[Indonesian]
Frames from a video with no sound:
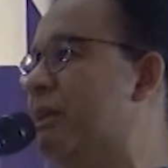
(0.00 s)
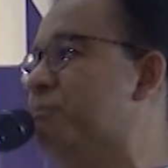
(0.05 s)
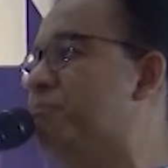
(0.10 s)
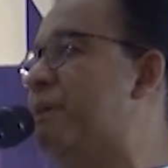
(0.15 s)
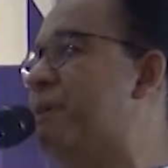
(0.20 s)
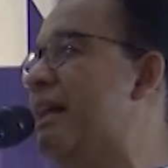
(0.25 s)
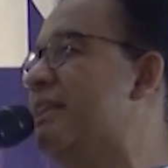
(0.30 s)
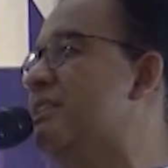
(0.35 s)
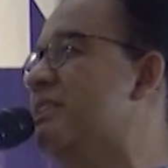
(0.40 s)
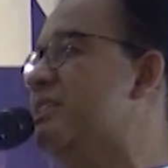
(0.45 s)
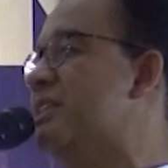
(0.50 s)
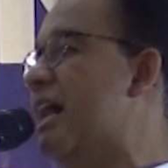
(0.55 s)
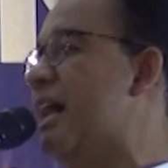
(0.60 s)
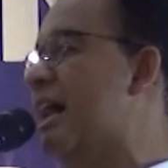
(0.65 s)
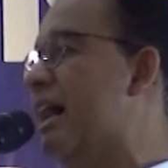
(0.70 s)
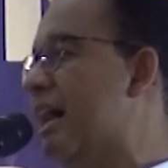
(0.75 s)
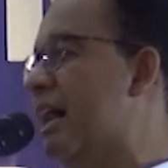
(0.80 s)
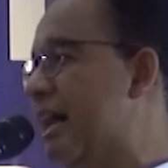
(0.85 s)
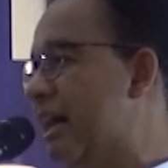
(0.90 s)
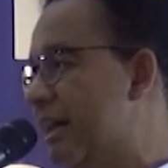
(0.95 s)
amat
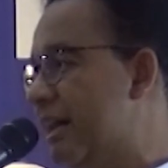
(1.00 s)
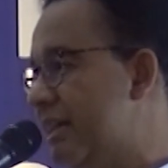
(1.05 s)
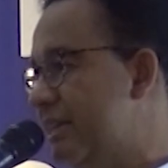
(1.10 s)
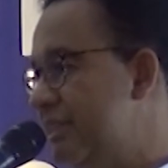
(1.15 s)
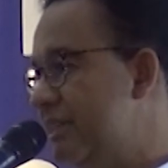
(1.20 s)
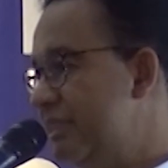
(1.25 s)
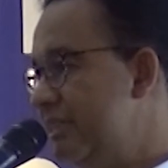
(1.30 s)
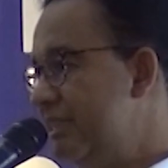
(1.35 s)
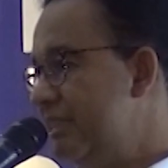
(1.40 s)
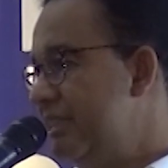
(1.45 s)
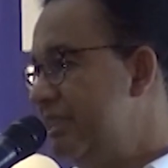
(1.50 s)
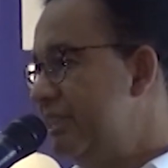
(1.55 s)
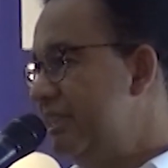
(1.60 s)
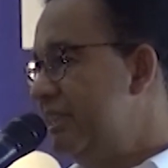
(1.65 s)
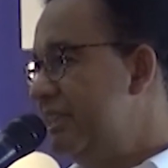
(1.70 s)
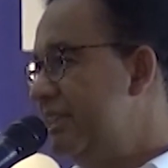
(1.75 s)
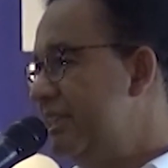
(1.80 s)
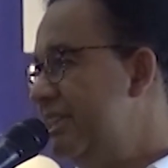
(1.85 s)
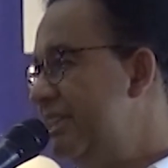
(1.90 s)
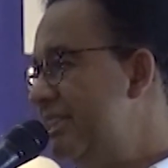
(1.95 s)
panjang.
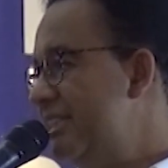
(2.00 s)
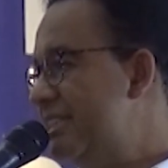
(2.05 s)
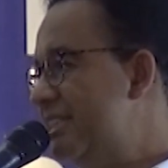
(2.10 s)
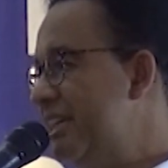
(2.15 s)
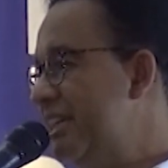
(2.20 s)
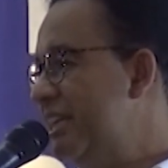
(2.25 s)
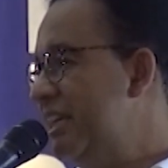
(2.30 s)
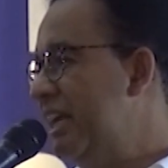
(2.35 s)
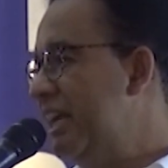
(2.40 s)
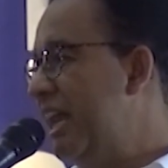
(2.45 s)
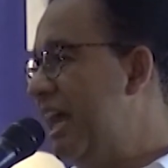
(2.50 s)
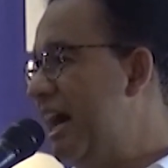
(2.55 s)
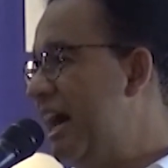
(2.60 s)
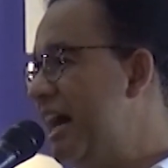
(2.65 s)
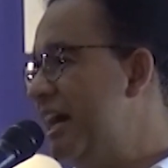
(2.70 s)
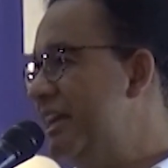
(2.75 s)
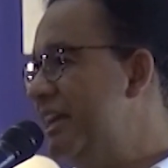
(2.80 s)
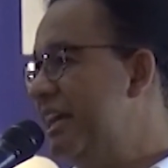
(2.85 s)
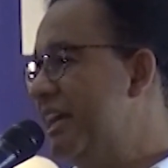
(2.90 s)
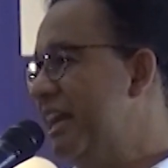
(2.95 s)

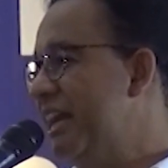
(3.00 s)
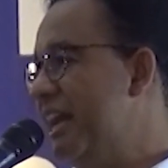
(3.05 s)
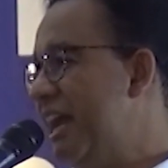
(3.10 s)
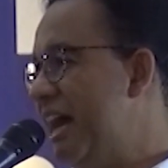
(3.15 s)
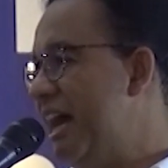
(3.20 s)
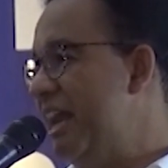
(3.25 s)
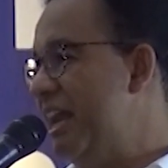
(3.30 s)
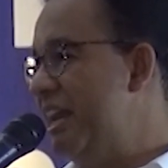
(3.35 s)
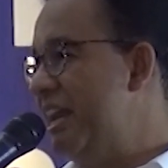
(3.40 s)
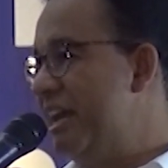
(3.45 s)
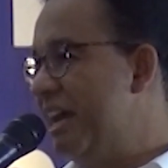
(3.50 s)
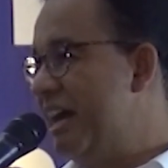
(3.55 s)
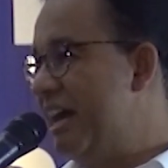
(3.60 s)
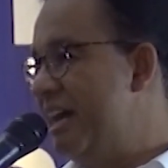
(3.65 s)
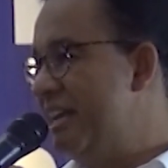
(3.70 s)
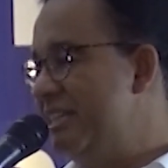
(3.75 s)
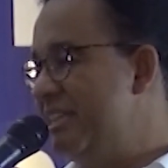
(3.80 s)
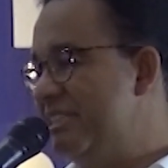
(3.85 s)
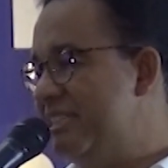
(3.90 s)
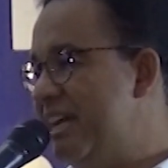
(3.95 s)
Disinilah dikenal
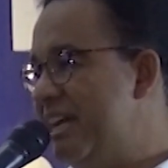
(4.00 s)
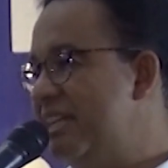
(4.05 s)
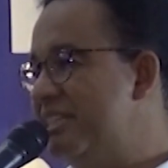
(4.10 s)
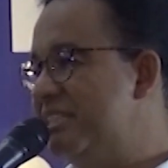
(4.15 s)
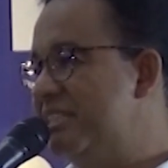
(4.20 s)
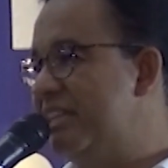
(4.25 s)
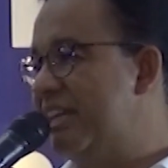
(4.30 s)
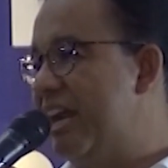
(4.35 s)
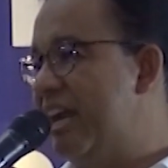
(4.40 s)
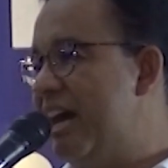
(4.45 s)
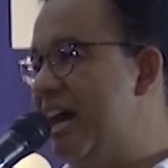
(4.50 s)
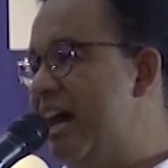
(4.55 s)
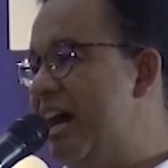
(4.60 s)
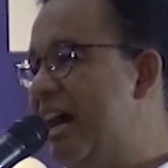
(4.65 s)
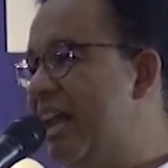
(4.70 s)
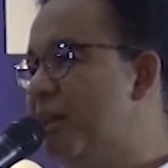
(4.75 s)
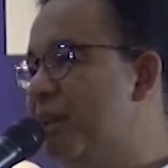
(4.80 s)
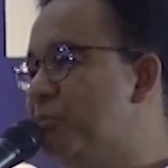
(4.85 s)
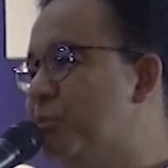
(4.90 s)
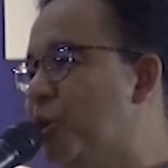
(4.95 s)
dengan Jazirah
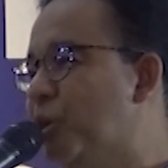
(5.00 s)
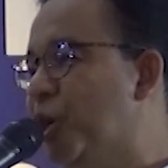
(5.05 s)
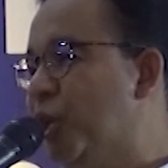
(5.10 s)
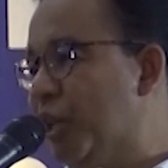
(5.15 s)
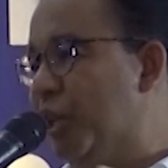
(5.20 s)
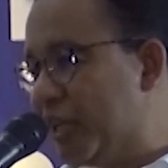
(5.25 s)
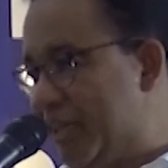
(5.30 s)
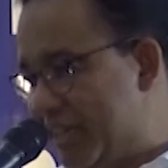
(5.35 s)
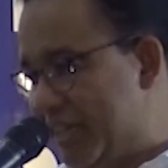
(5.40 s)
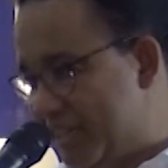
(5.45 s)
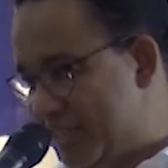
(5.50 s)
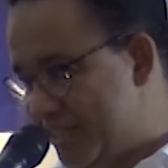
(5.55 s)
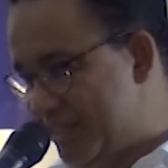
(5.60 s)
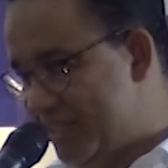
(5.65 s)
Albo